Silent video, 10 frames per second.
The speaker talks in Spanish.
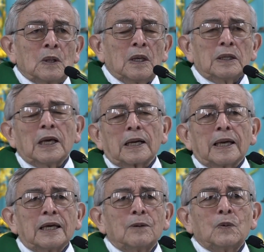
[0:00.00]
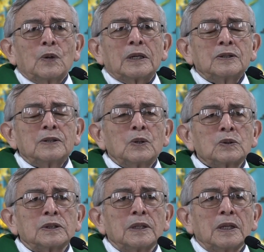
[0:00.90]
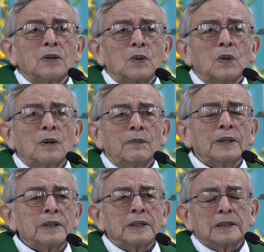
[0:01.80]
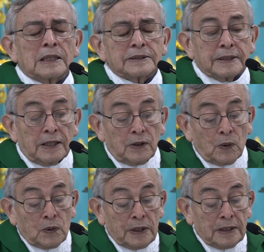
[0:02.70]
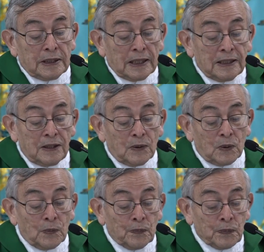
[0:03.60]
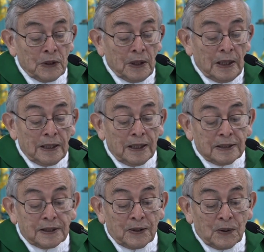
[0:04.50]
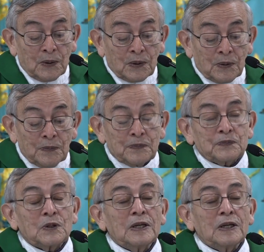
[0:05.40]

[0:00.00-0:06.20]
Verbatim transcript: Y aquella mujer no se dejó amedrentar, siguió gritando. Y el Señor le